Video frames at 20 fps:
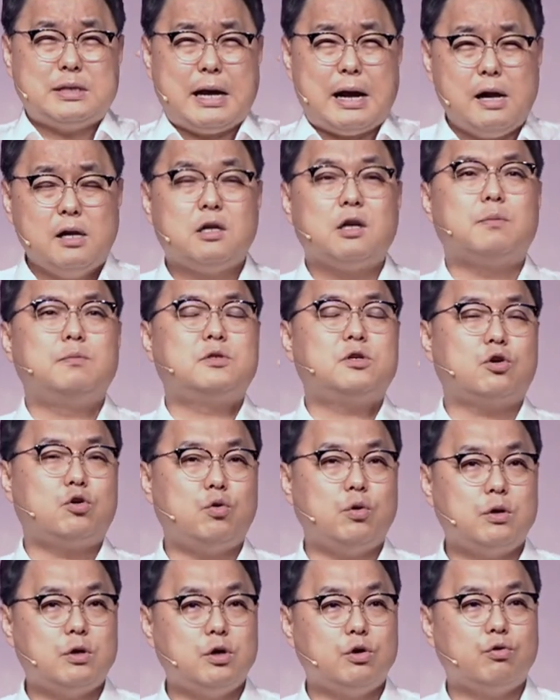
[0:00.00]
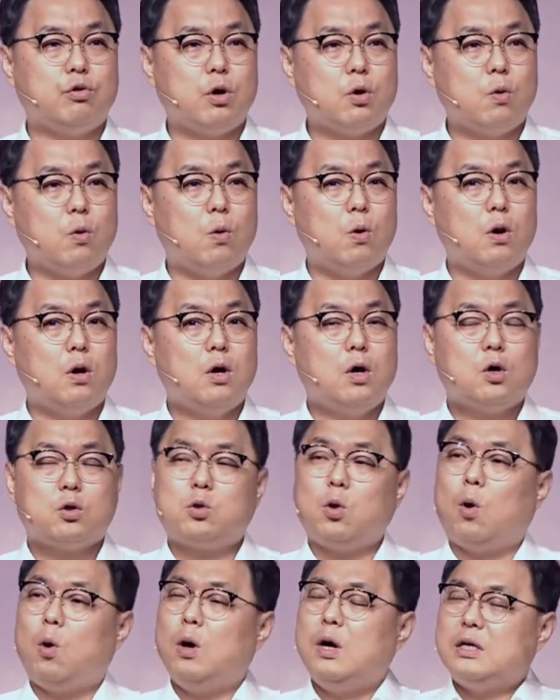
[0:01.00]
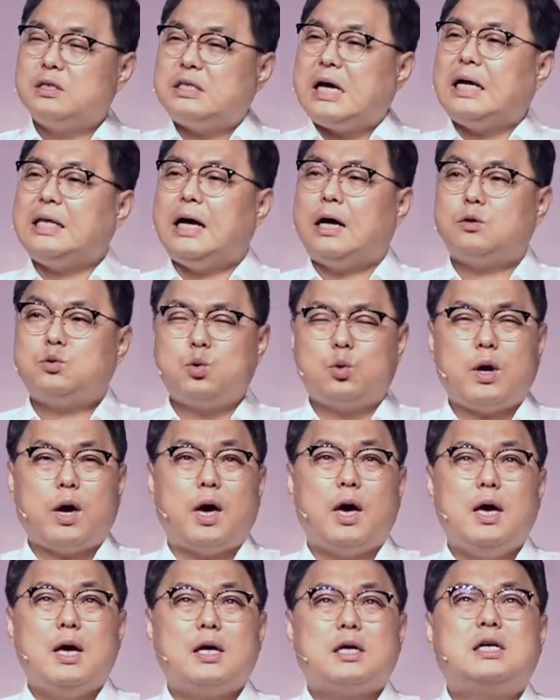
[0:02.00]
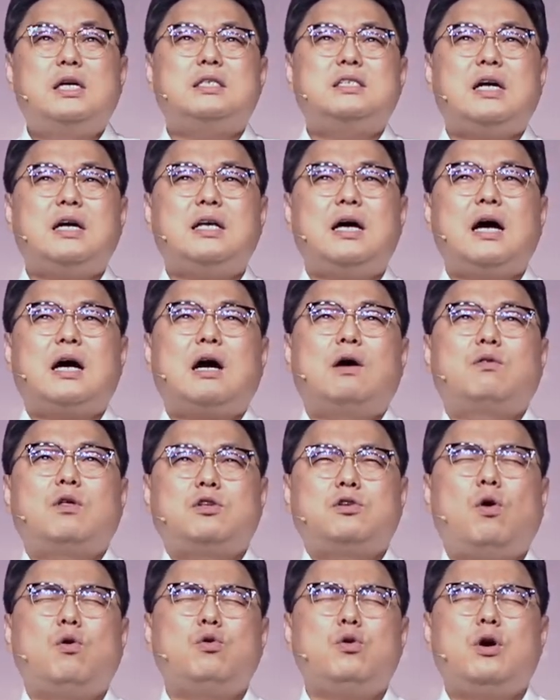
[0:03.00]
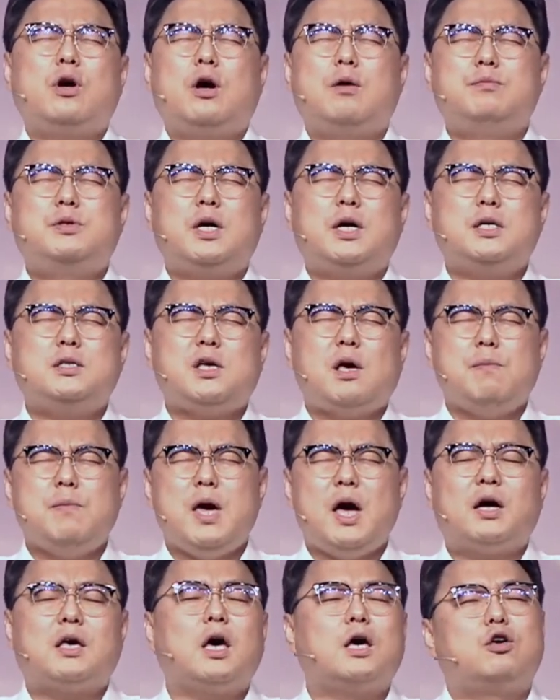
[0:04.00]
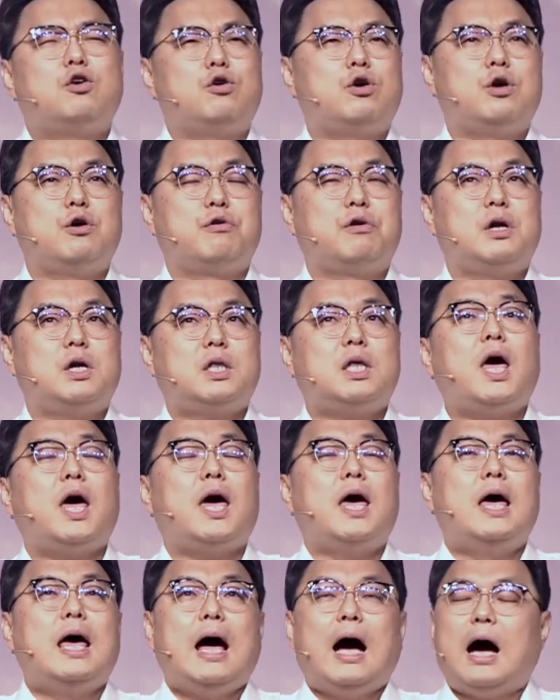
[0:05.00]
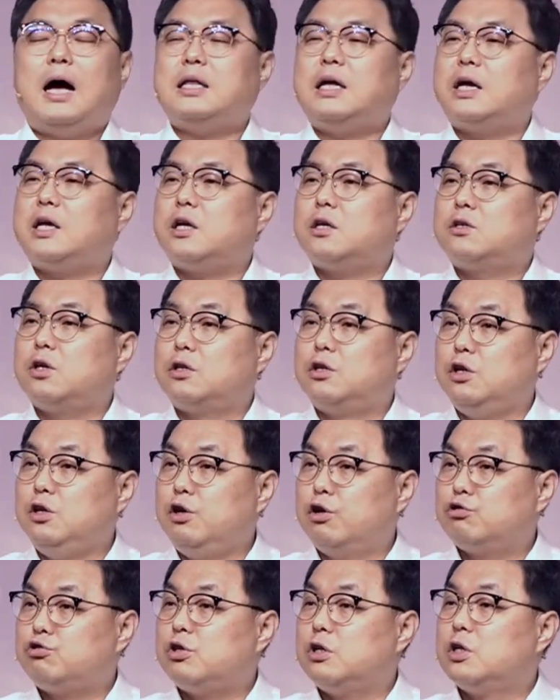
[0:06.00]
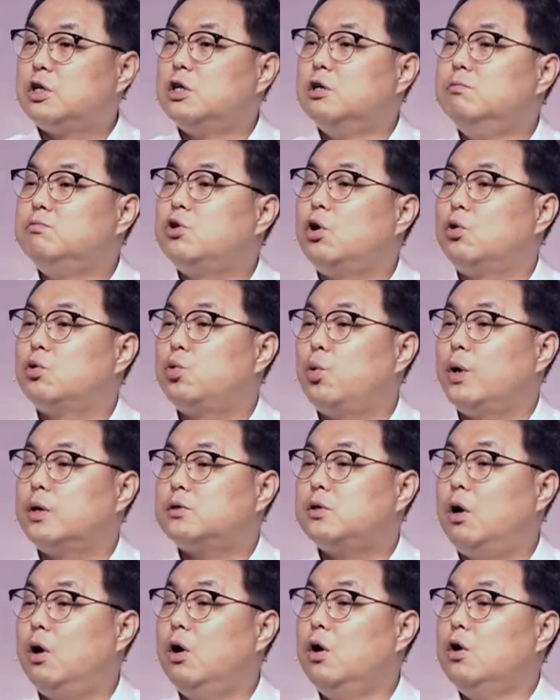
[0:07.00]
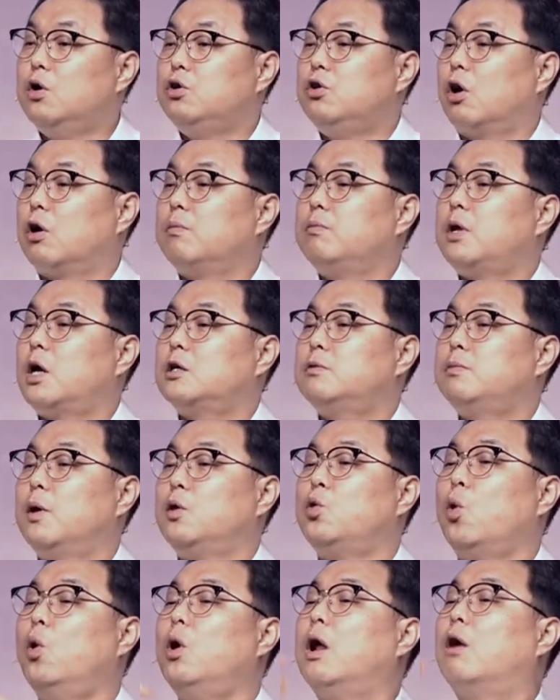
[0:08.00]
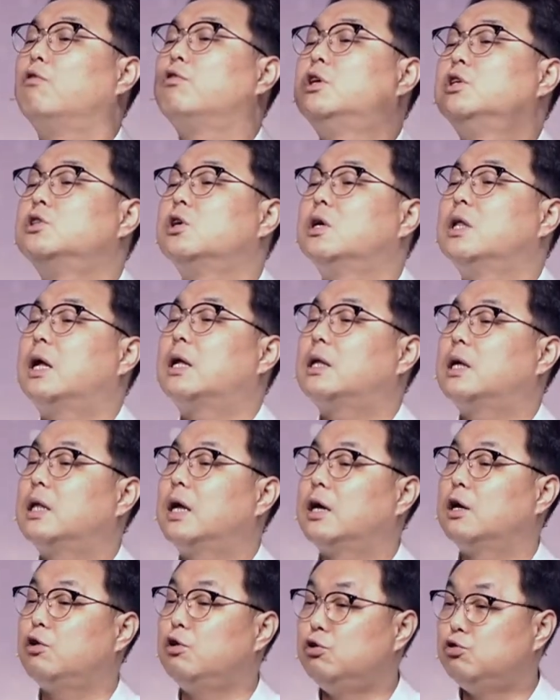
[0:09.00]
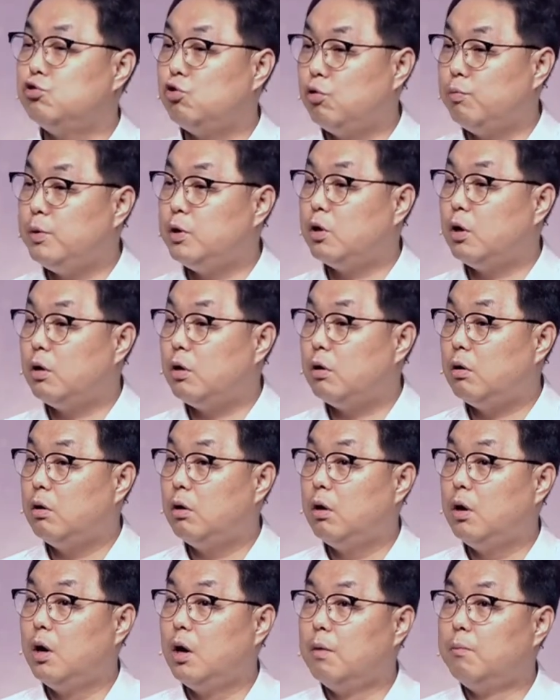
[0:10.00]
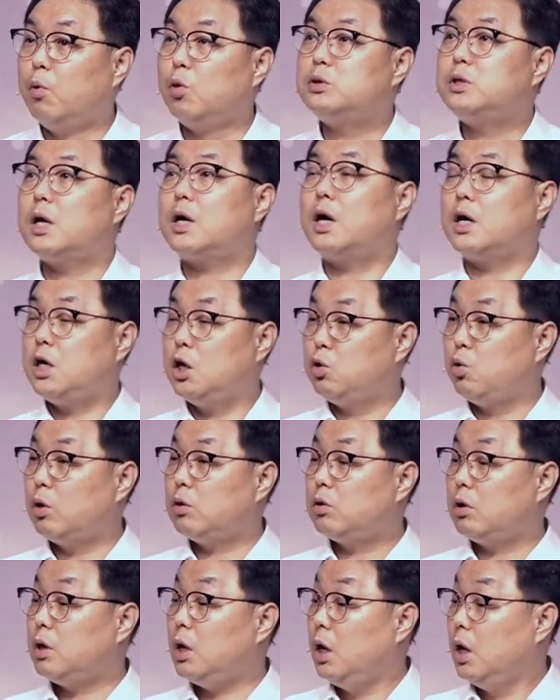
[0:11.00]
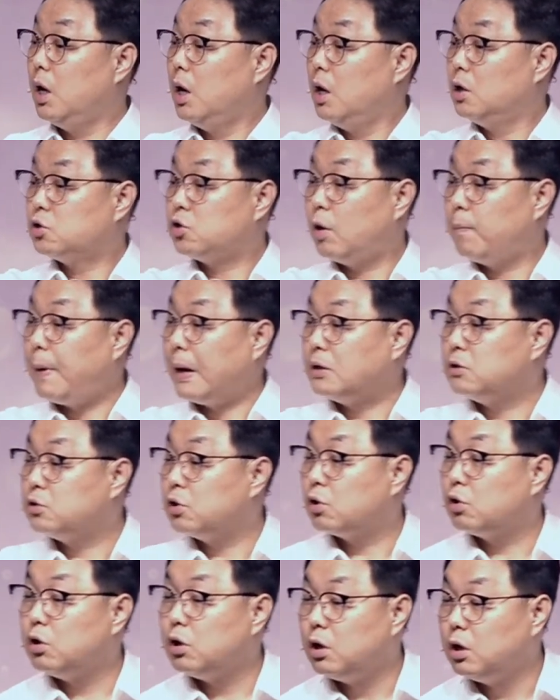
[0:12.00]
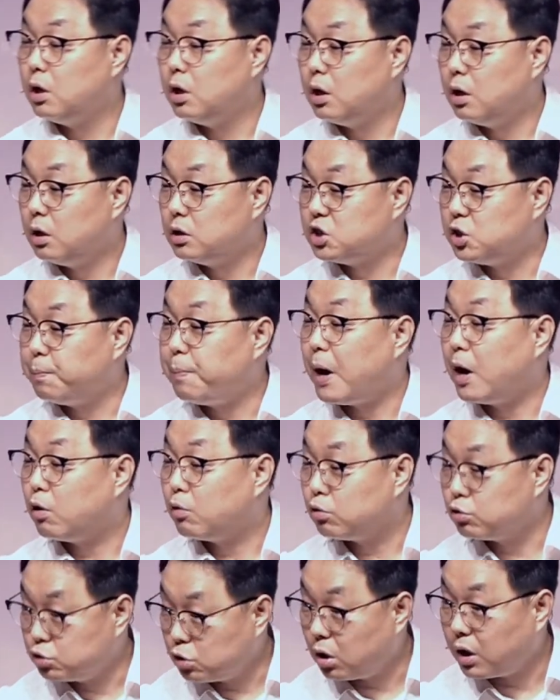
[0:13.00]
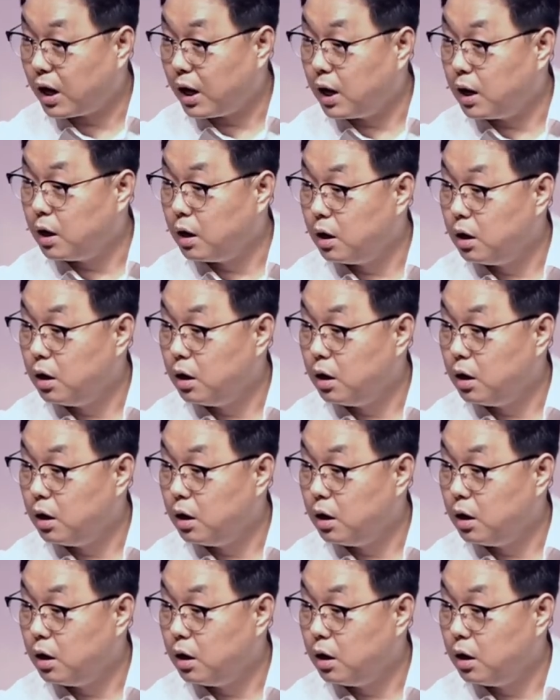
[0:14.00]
잘 들으면서 귀 기울이고 또 찬양 속에 그 찬양 가운데 성령의 음성에 세미하게 귀 기울일 때 하나님께서 들려주신 그 음성을 통해서 여러분들 삶에 놀라운 기적이 나타나게 될 줄 믿어요. 모세가 기도했더니 저 반석을 지팡이로 쳐라.